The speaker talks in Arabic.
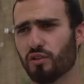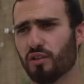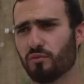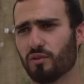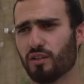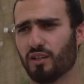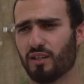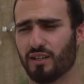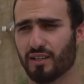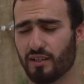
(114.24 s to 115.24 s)
جرين
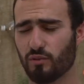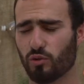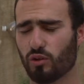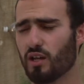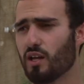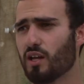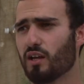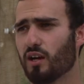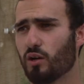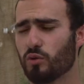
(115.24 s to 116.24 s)
الجرين آه، وول
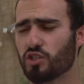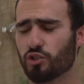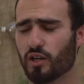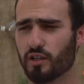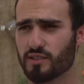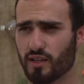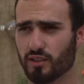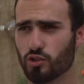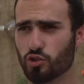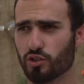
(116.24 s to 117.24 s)
او الجدران زراعه
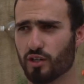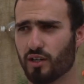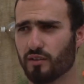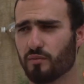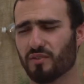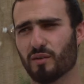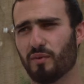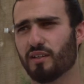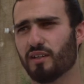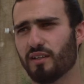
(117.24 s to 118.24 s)
الجدران
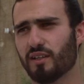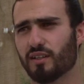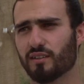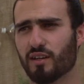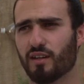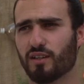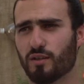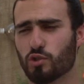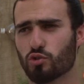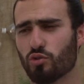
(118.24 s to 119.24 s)
طبعا احنا هذا اخترنا هذا
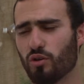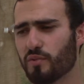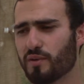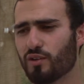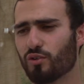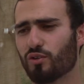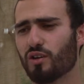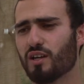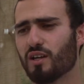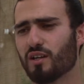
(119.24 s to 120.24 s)
المشروع بما انه
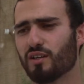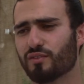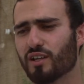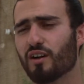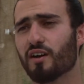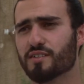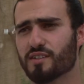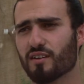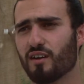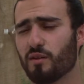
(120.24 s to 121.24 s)
لافتقار
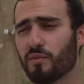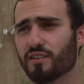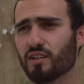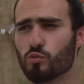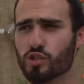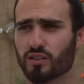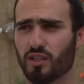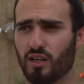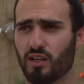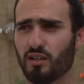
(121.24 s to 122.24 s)
الزرقاء للمناطق
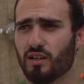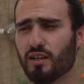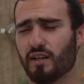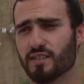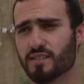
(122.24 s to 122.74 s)
المسطحه على